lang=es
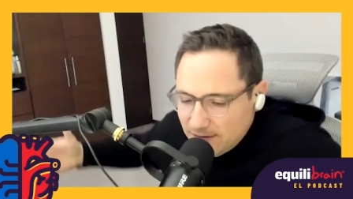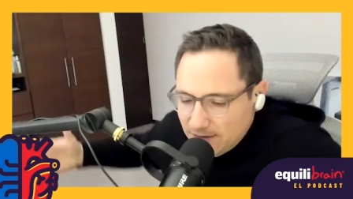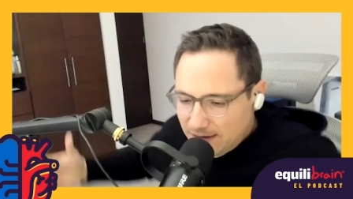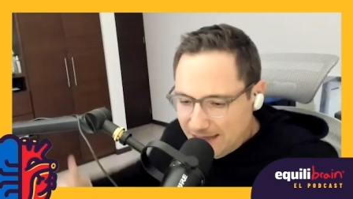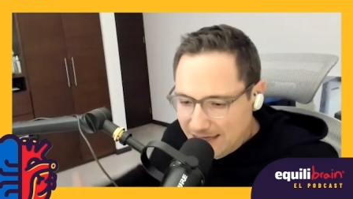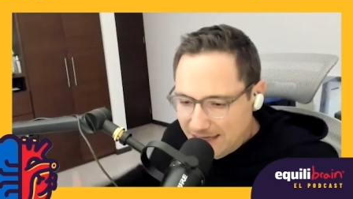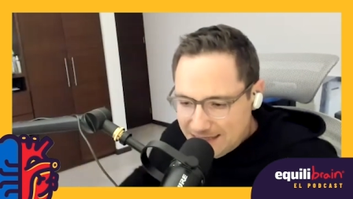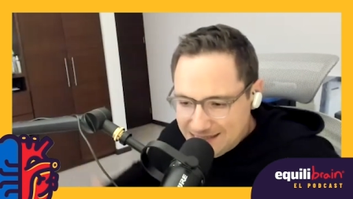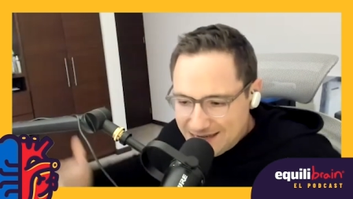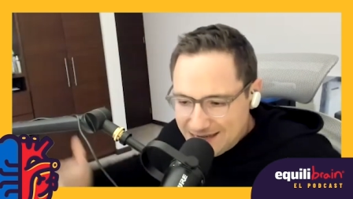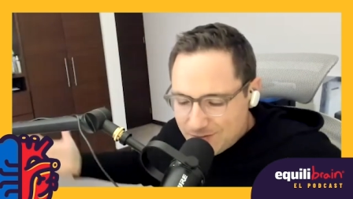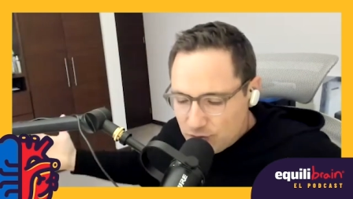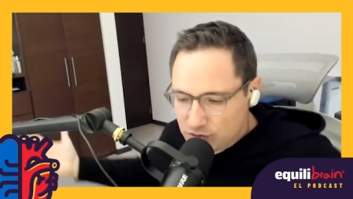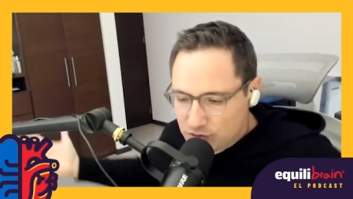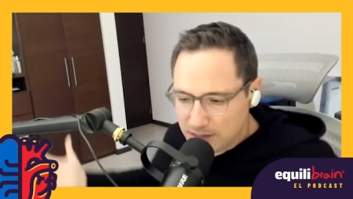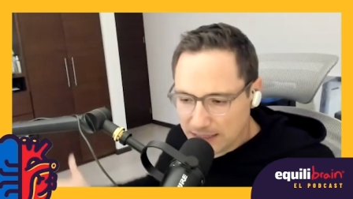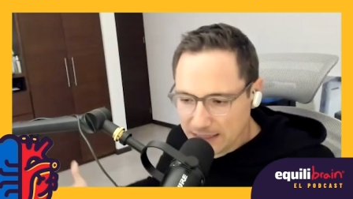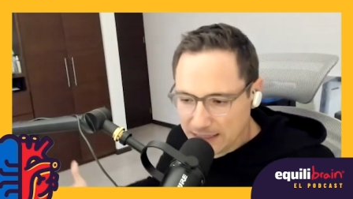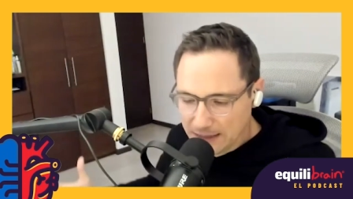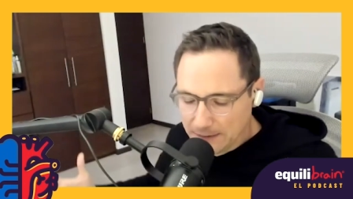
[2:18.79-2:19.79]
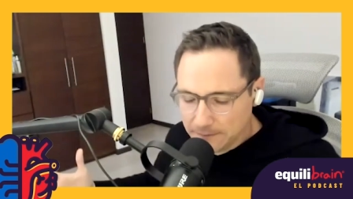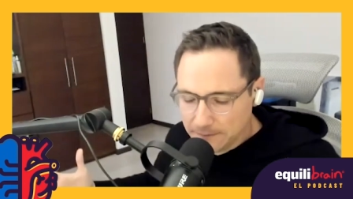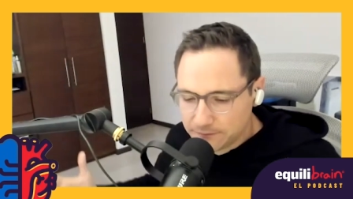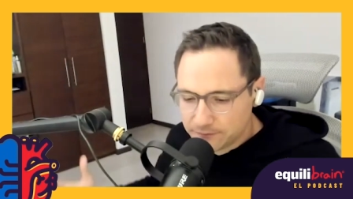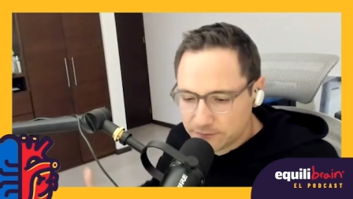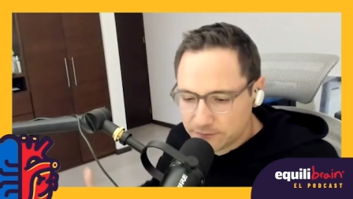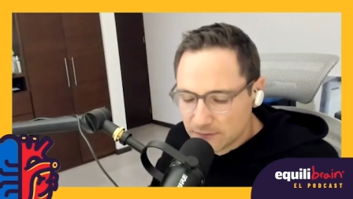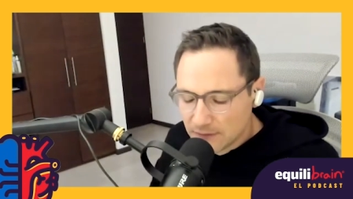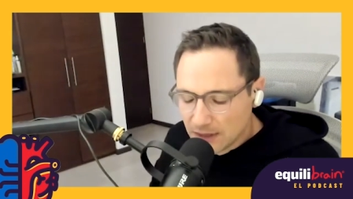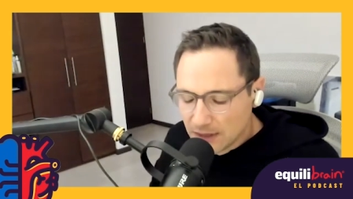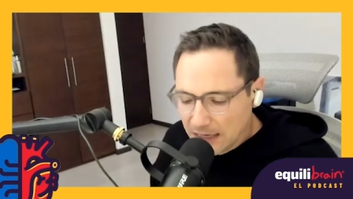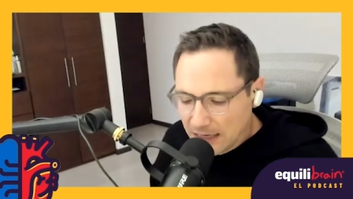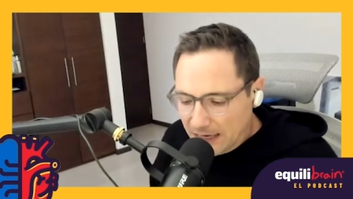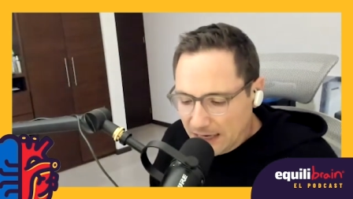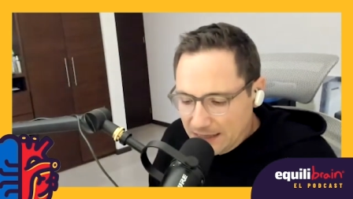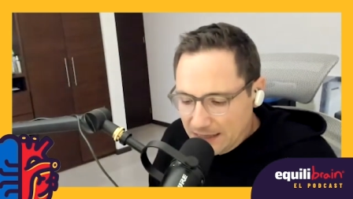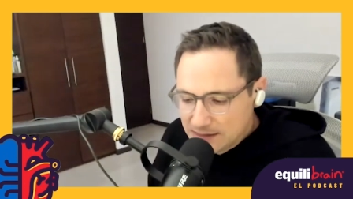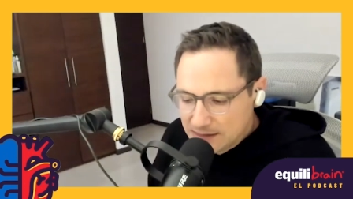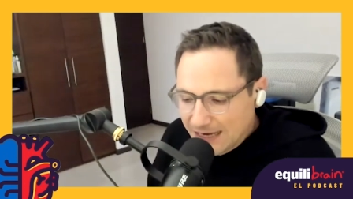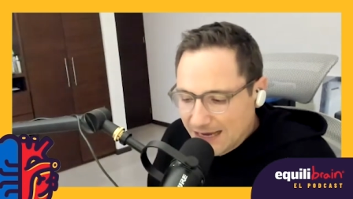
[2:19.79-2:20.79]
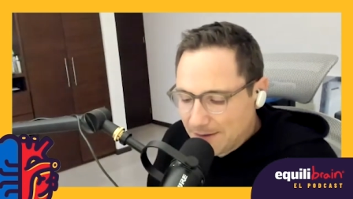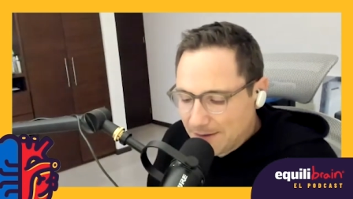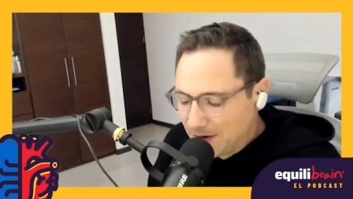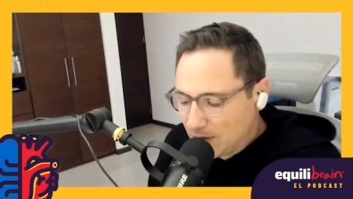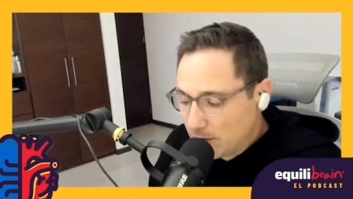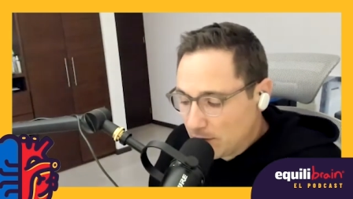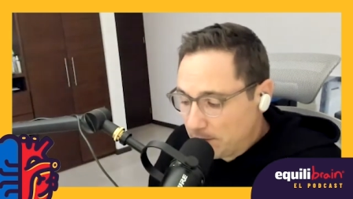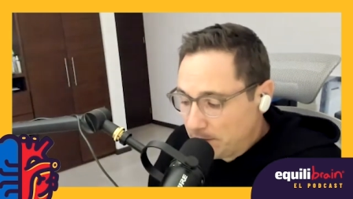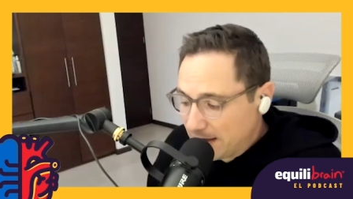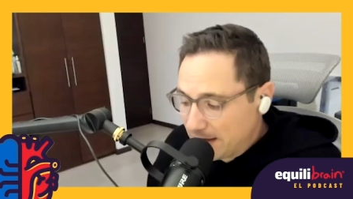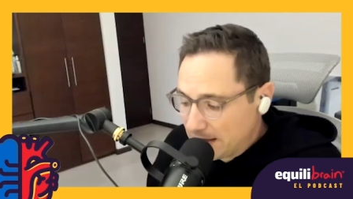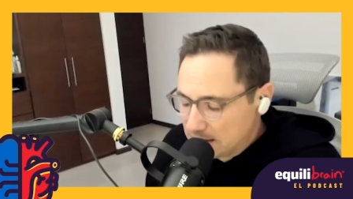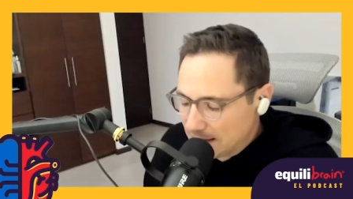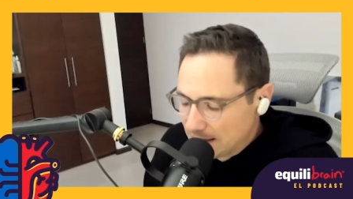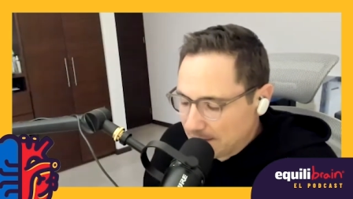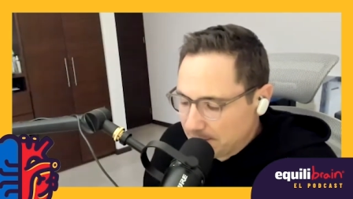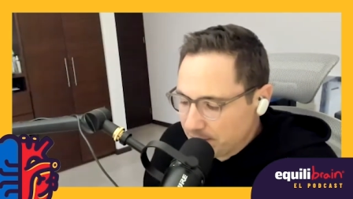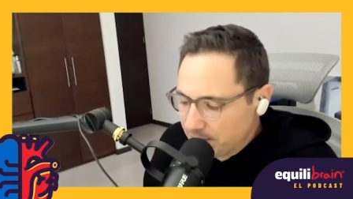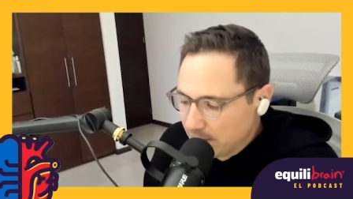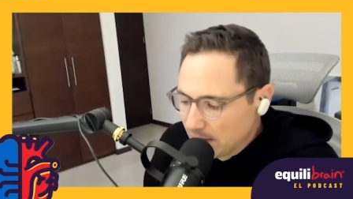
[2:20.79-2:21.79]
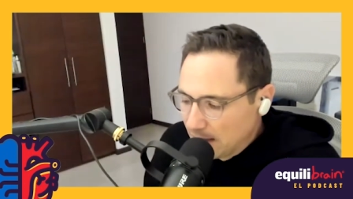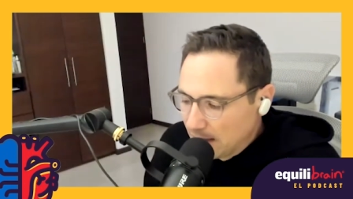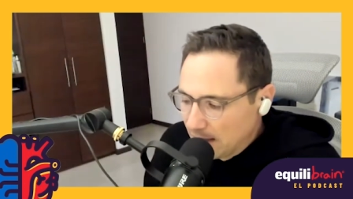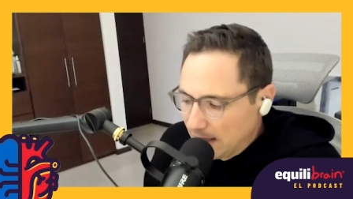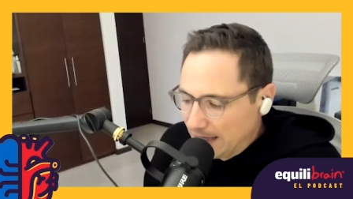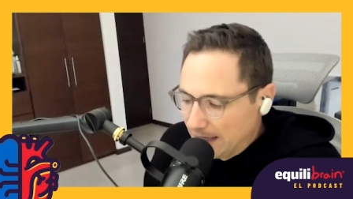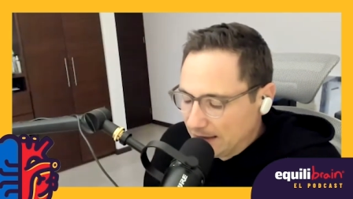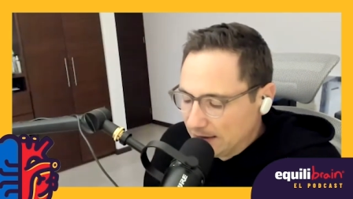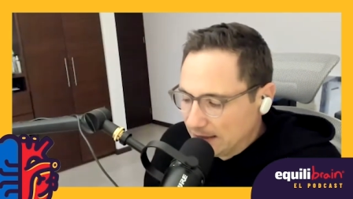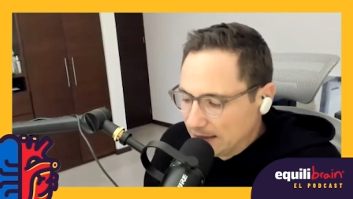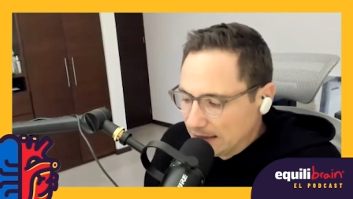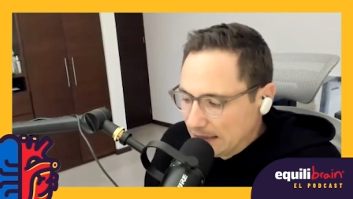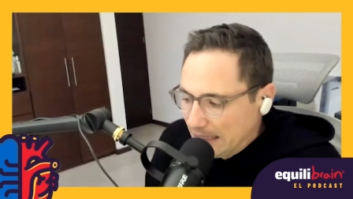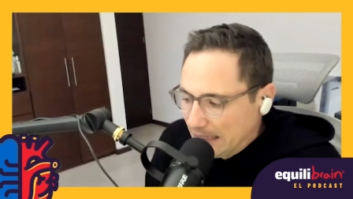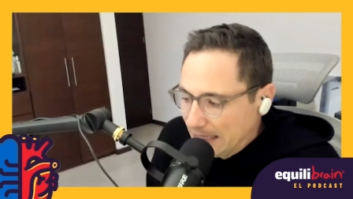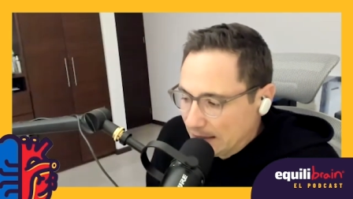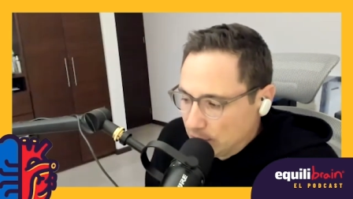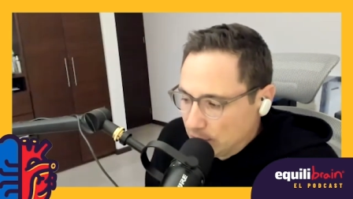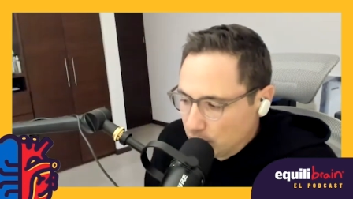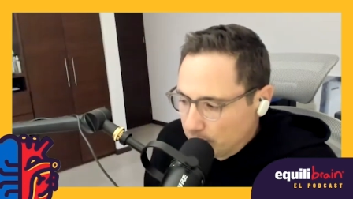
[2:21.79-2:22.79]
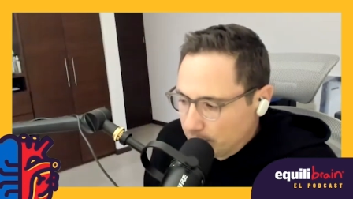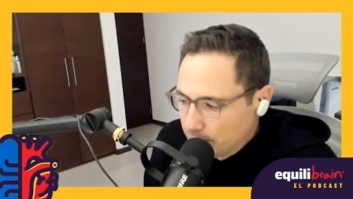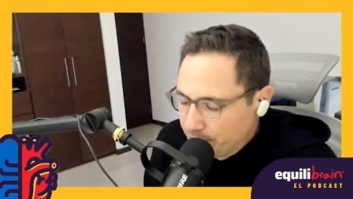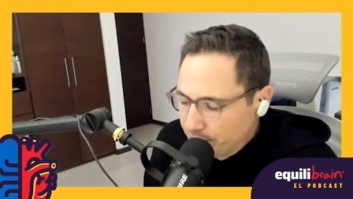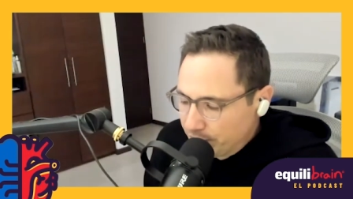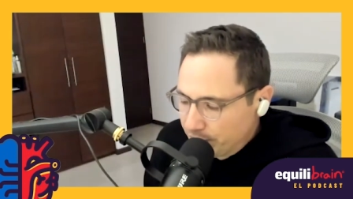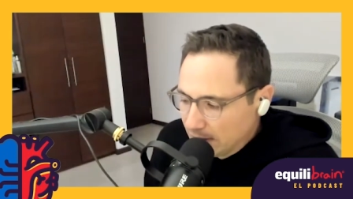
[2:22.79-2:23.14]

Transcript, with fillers: ¿Qué hacemos aquí? Este camino empieza entendiendo